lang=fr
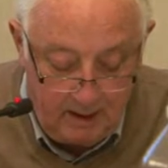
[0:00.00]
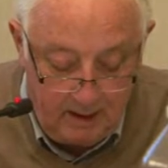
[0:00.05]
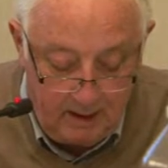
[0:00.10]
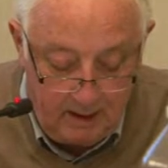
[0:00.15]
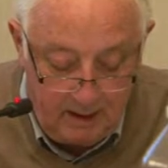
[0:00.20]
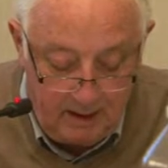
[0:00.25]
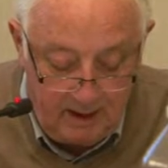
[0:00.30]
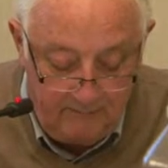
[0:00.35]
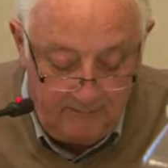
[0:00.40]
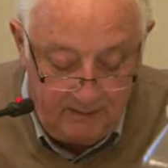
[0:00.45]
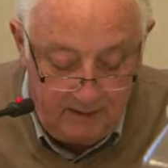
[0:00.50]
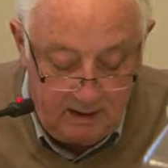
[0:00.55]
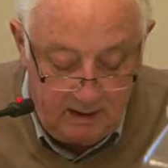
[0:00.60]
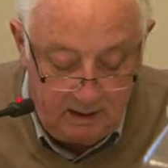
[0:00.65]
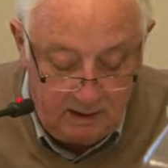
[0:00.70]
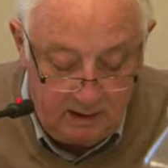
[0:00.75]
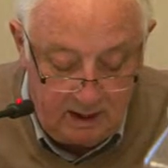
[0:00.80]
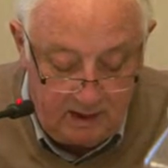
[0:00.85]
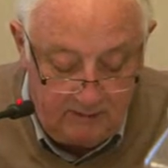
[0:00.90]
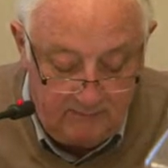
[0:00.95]

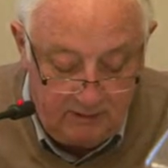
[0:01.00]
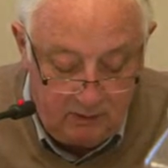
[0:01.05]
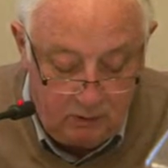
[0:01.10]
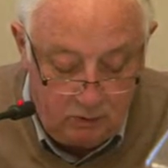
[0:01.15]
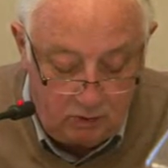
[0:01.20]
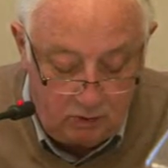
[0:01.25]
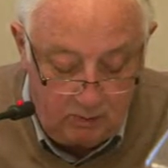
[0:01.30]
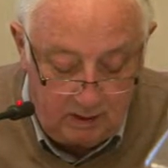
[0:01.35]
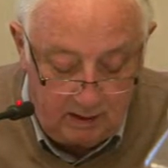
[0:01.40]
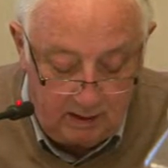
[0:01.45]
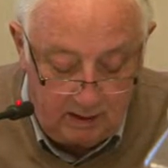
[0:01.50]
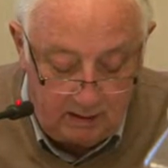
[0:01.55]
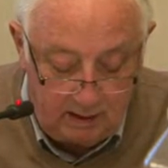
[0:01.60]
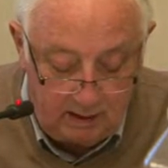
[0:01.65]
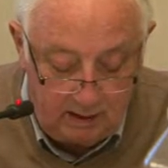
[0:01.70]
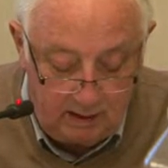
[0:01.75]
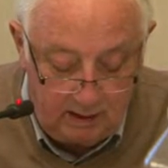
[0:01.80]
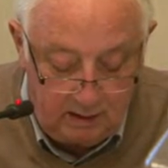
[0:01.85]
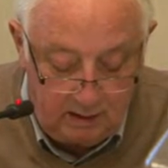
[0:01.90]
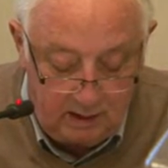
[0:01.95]
L'avis du comité
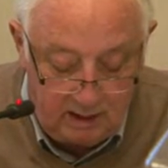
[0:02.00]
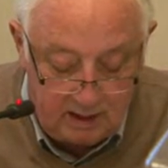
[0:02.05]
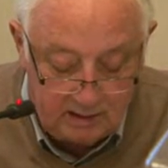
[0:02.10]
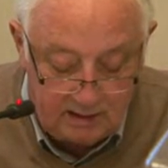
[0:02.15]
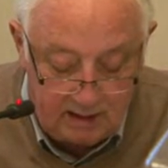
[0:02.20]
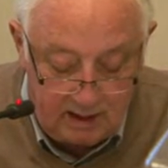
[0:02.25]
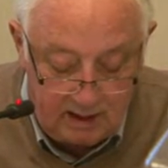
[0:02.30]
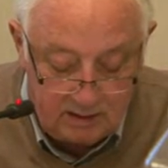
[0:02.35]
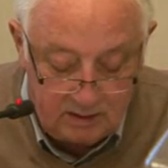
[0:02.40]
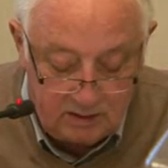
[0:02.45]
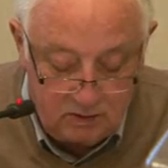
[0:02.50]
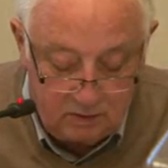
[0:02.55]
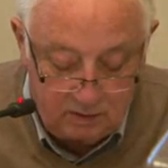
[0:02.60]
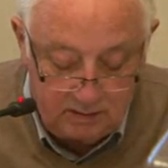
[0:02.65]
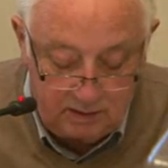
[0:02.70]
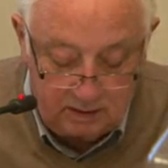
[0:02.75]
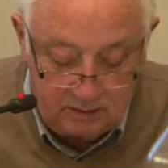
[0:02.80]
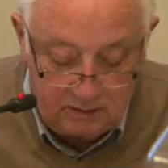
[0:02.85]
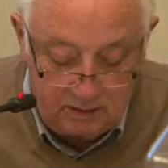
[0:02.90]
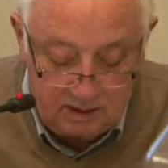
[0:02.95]
technique d'installation
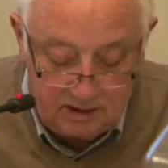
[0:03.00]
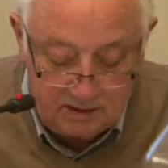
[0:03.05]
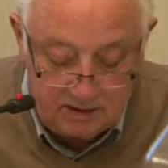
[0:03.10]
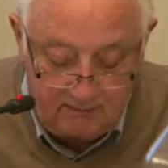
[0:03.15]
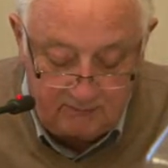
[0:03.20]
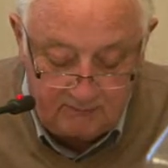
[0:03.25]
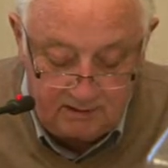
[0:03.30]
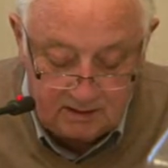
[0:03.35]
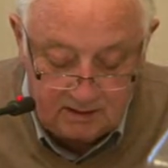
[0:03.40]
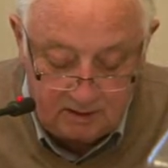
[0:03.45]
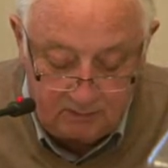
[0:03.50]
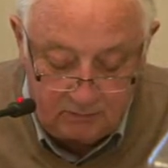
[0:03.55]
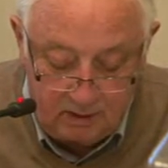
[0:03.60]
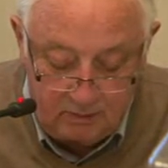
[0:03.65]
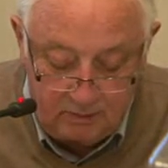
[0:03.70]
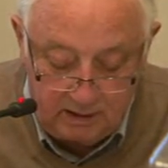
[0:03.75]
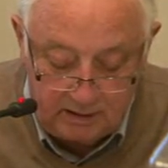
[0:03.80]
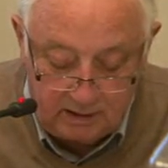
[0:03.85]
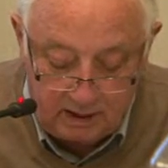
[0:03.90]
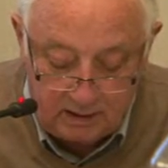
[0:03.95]
du 19 décembre
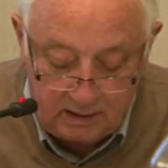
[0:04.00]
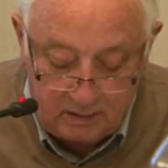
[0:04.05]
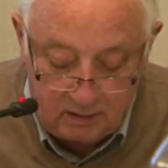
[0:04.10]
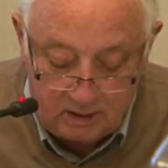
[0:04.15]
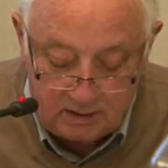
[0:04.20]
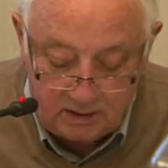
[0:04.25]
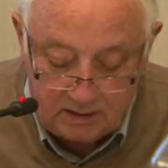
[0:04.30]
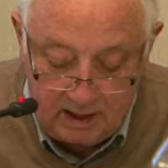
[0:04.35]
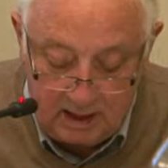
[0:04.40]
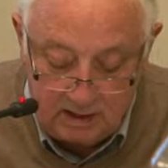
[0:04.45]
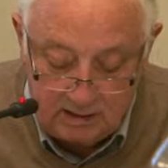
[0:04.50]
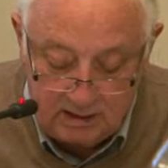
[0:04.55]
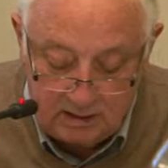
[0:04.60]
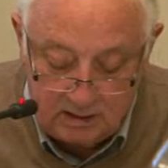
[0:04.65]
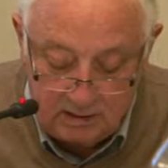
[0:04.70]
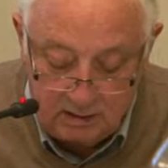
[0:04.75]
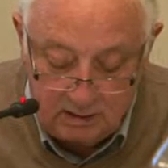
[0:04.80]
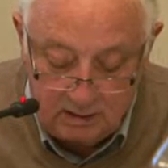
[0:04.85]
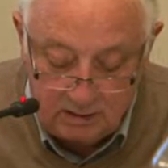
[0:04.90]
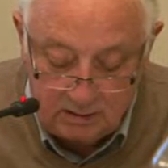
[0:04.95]
2014 a été
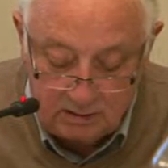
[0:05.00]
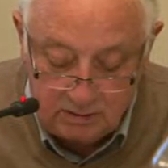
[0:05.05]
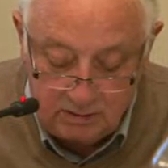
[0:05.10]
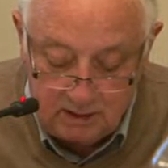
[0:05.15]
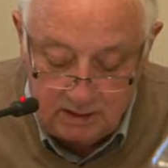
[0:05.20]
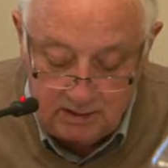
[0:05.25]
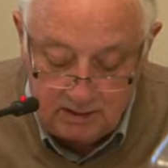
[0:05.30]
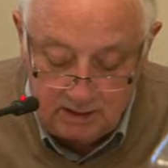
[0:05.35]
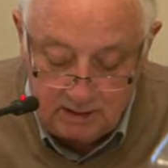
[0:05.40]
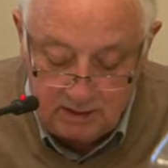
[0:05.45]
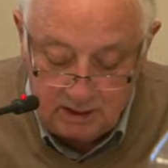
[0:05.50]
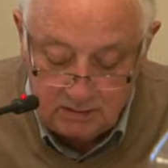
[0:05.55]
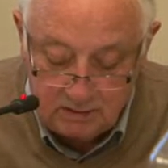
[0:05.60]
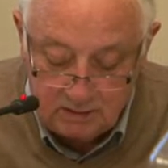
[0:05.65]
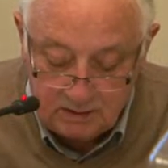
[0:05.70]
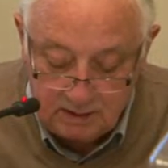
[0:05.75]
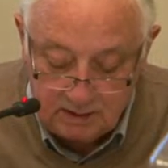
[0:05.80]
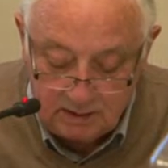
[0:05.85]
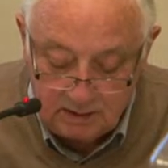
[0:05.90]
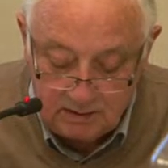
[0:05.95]
sollicité
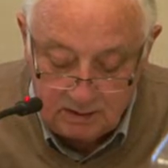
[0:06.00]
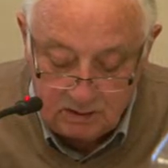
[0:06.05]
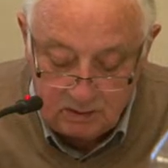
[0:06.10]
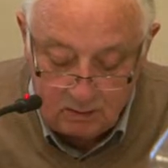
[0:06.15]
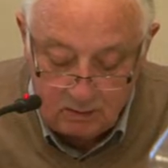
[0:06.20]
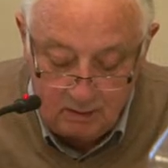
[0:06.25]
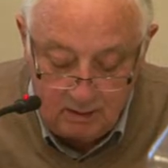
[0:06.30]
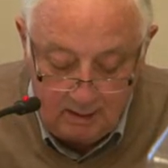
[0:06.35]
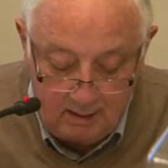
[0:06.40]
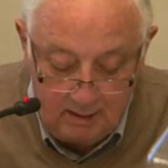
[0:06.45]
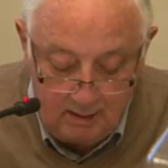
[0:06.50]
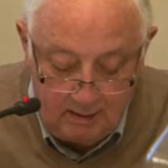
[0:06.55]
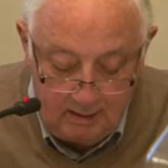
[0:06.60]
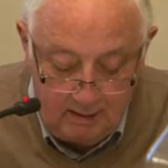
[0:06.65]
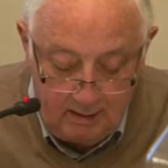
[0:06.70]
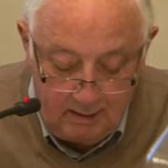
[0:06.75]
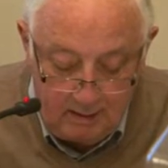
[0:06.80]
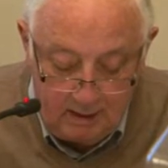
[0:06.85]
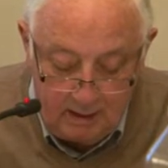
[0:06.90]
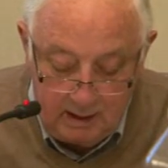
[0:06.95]
sur ces questions.
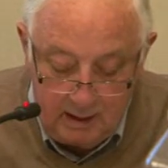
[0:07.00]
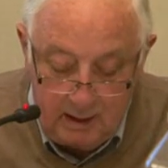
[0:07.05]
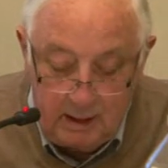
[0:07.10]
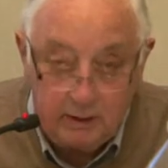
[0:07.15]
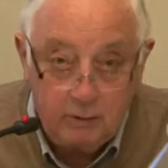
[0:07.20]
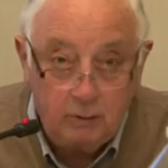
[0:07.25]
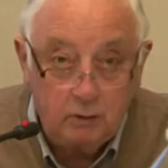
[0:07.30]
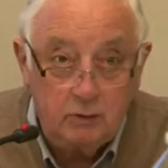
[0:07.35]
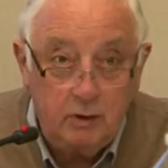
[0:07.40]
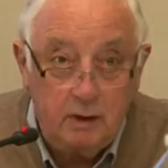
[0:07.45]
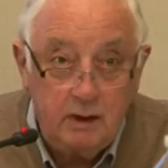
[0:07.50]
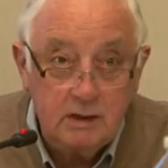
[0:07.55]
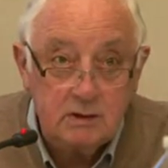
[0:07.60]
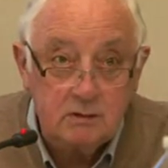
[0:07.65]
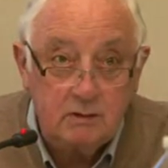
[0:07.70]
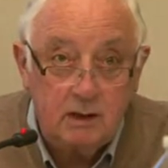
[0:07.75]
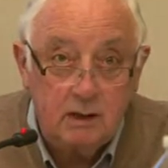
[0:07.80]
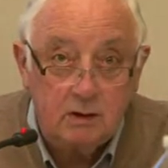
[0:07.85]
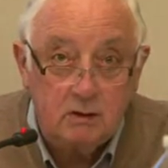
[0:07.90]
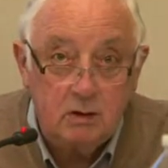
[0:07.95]
Il est donc donné
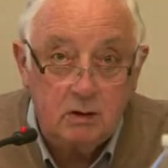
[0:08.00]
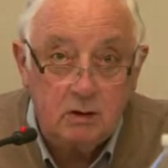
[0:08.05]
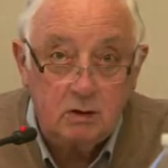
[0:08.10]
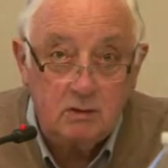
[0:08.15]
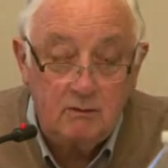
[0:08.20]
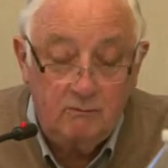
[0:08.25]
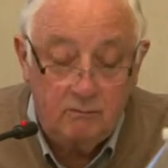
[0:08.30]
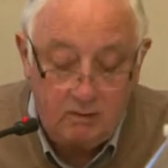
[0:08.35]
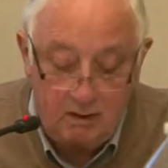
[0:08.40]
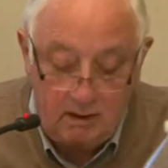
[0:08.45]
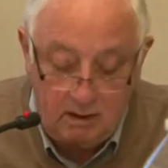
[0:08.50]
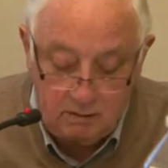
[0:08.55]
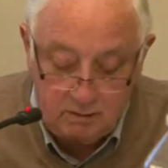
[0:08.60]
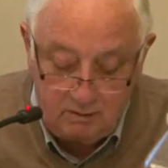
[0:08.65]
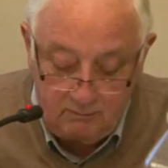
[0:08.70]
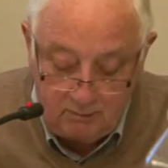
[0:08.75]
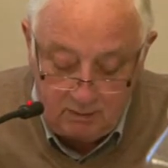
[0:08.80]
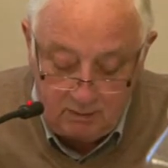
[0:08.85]
son accord, je vous le